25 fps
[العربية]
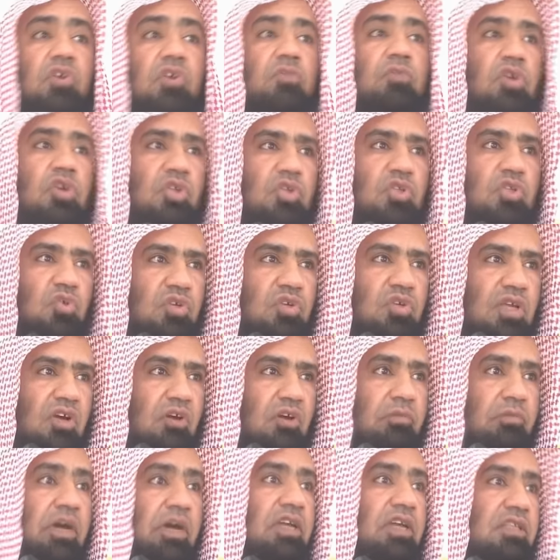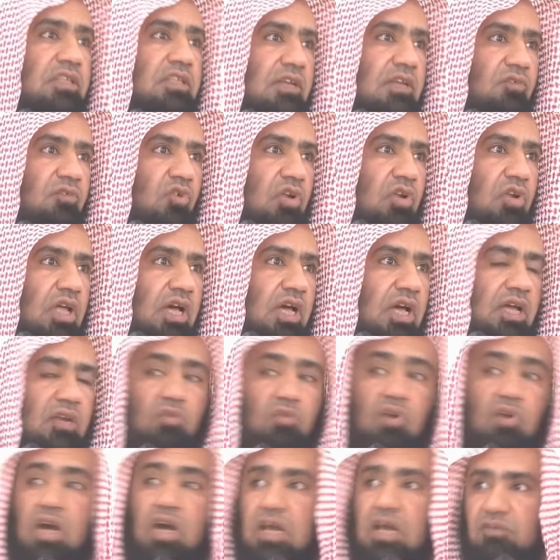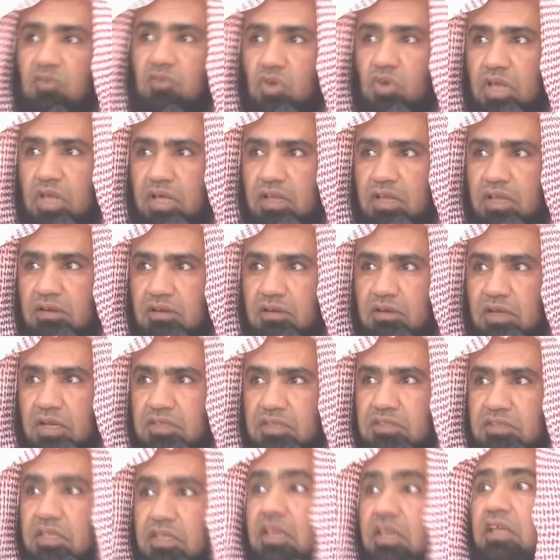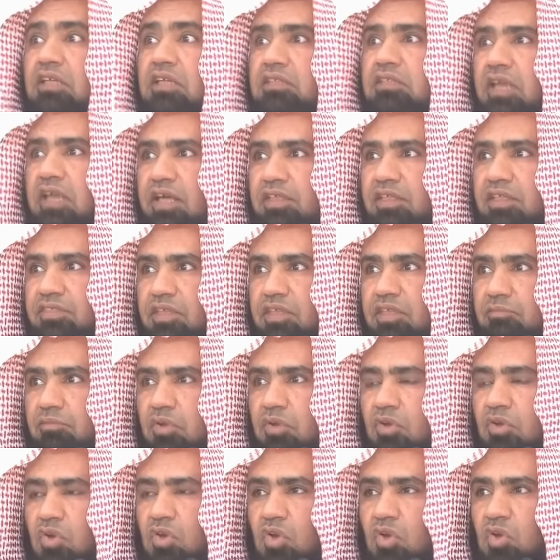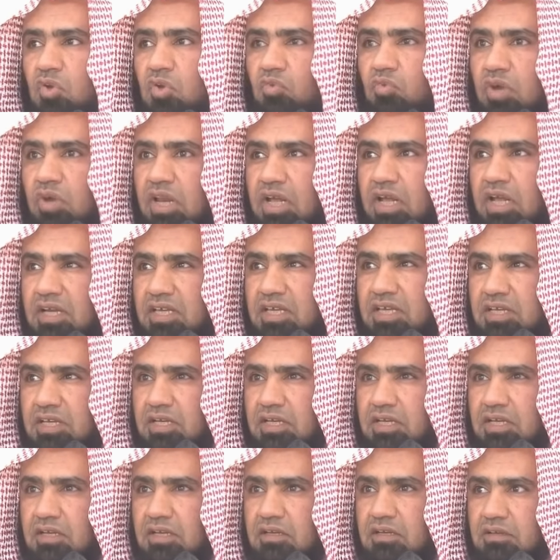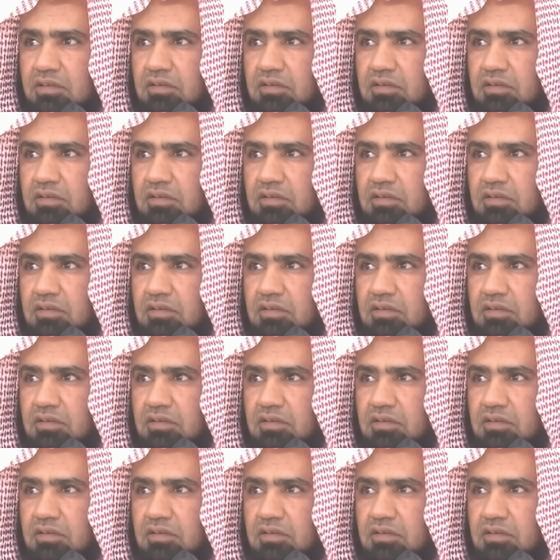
في أمور الدنيا وما عند فلان وآل فلان حتى لا أتعذب ولكن